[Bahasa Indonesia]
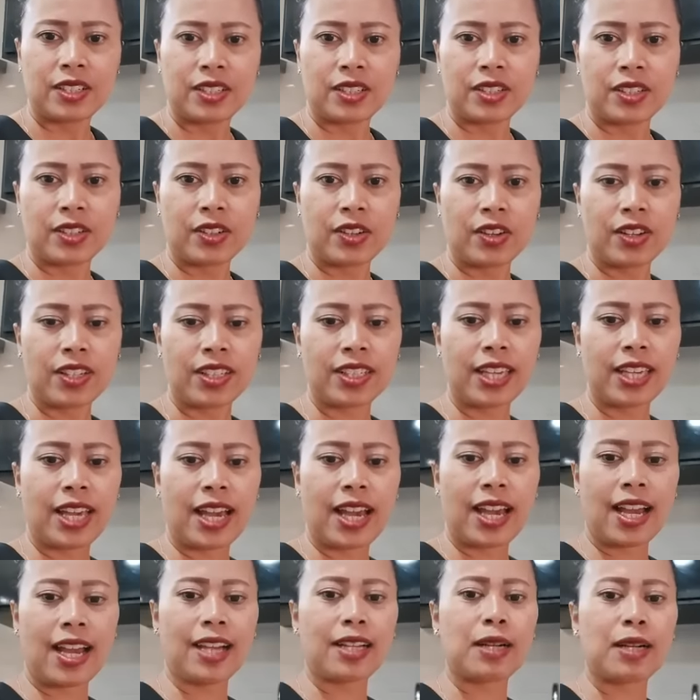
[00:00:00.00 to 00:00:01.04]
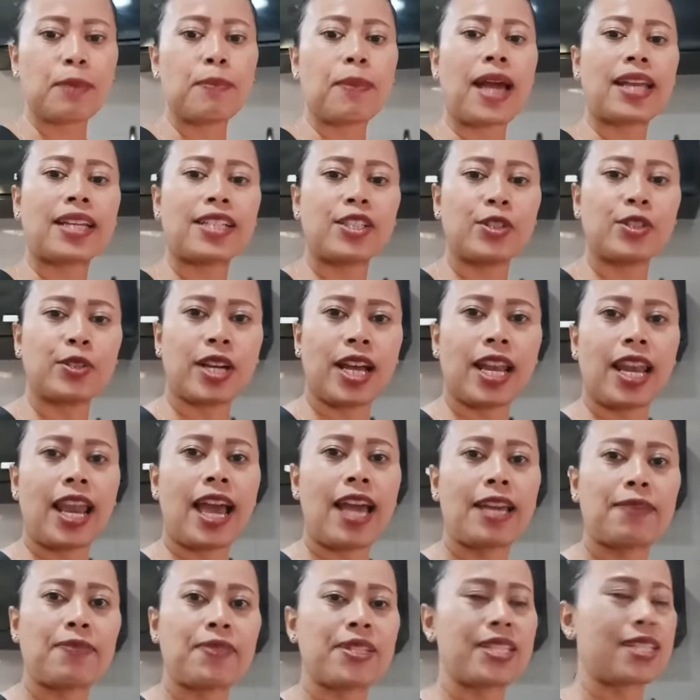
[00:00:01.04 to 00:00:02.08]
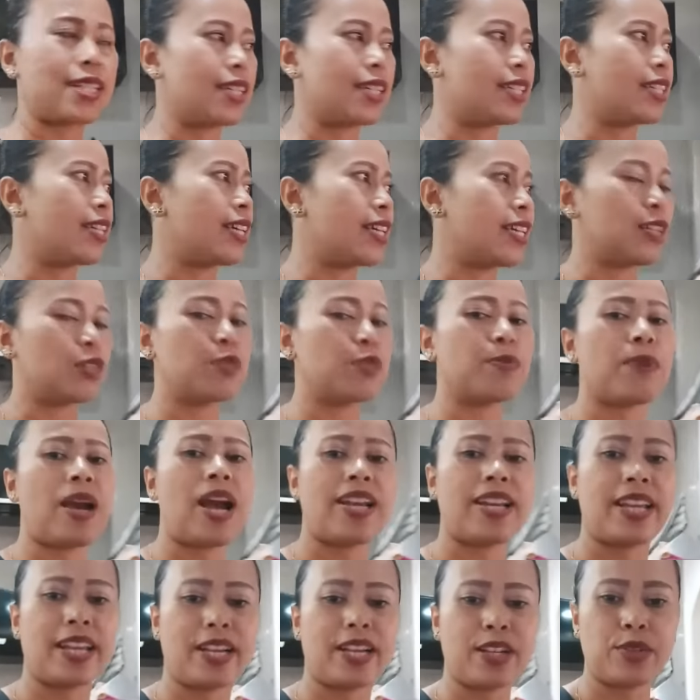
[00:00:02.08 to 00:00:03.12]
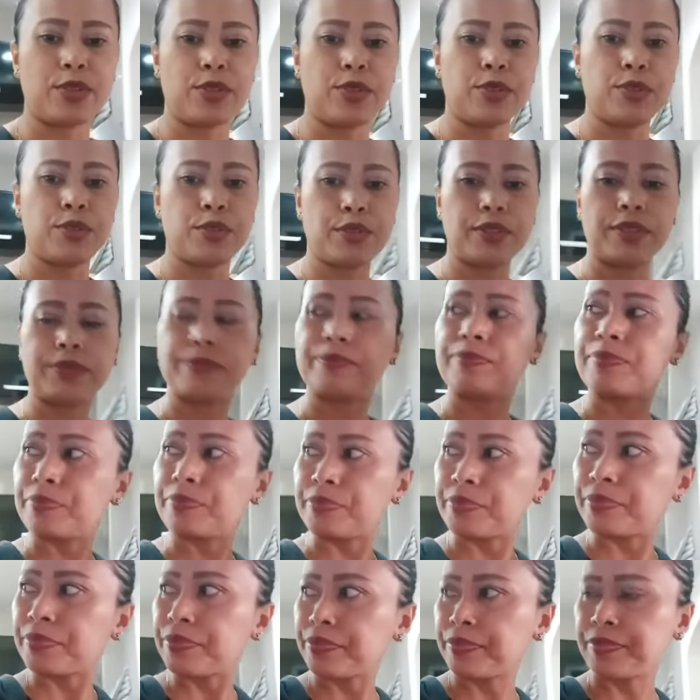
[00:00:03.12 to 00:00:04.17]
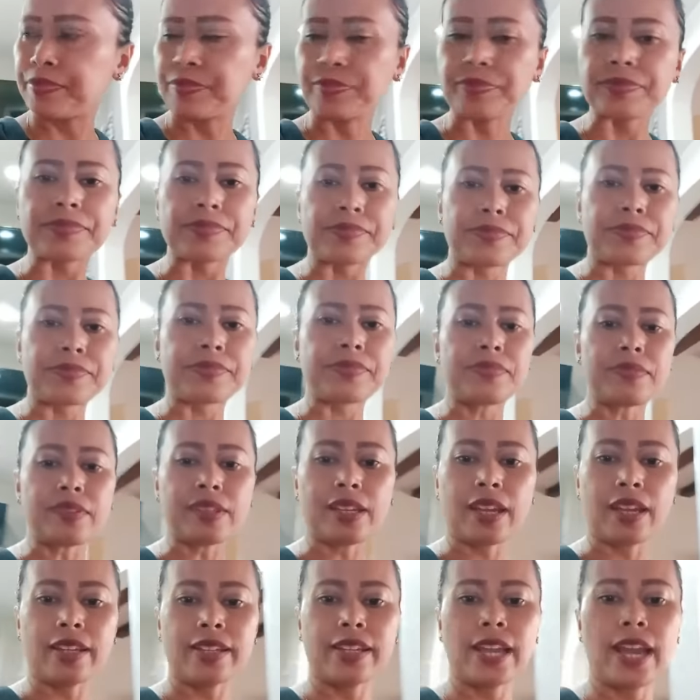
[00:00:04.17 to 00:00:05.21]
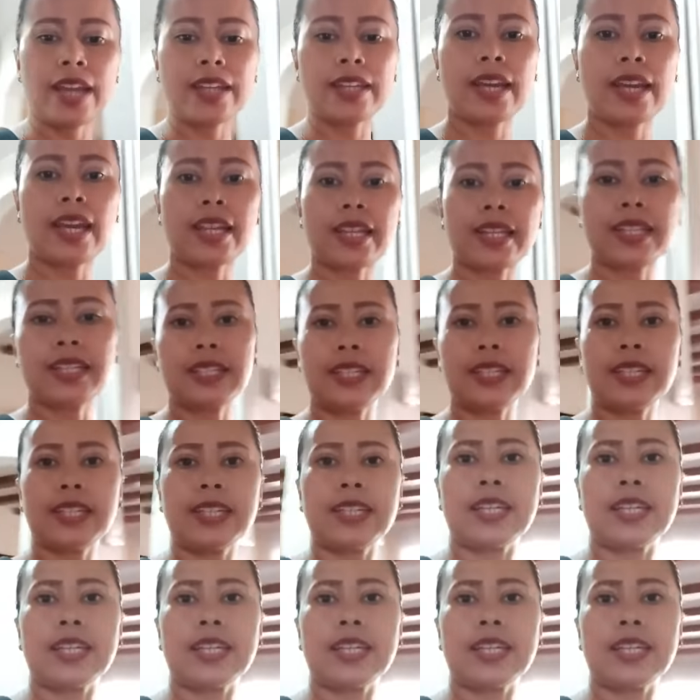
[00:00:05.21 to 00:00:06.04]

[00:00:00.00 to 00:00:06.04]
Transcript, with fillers: noknya kemarin juga live sih di rumah adekku dan hari ini